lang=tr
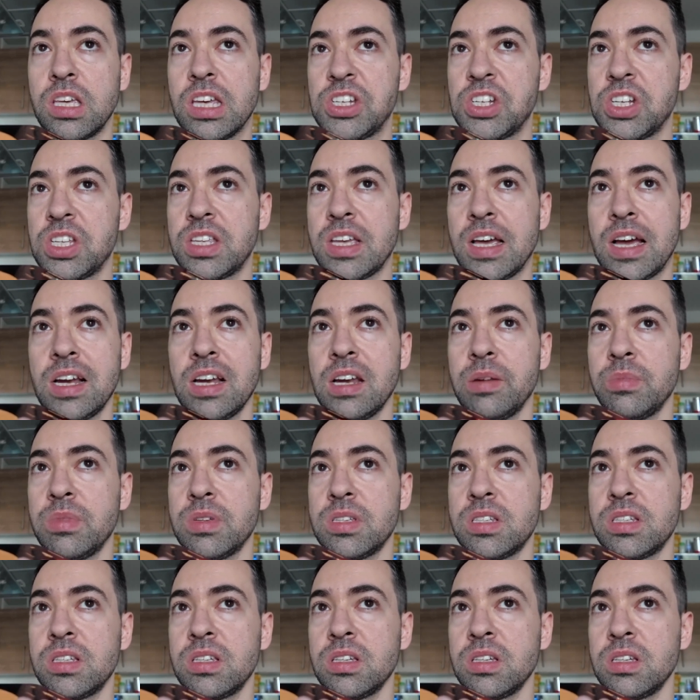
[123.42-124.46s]
Gece
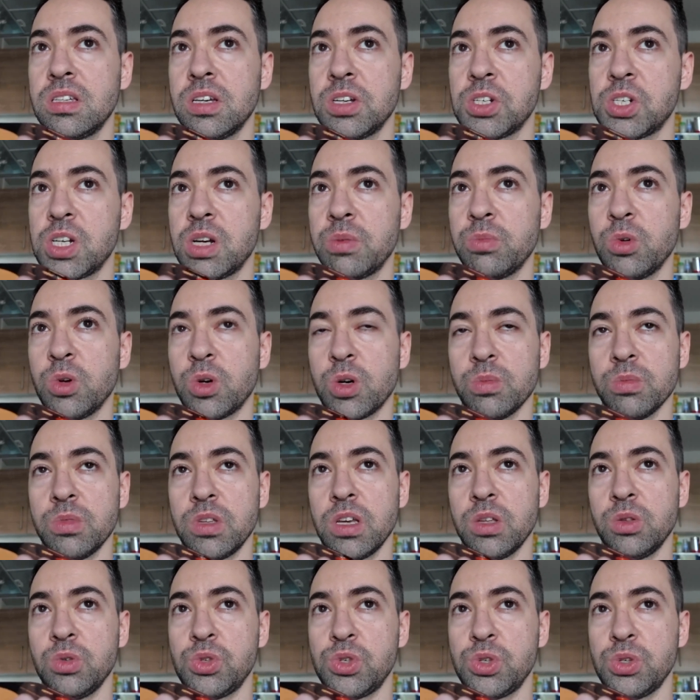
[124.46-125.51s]
terlemesi yaşamıyorum
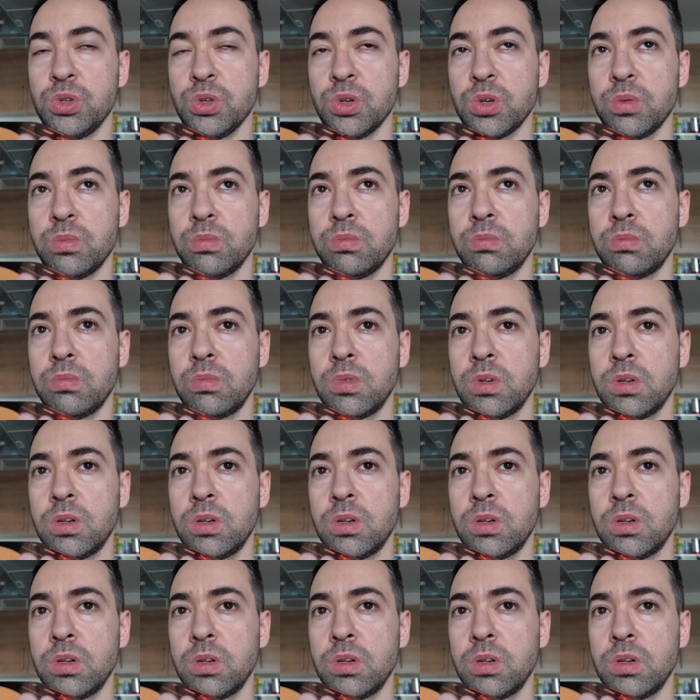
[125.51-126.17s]
diye düşünüyorum.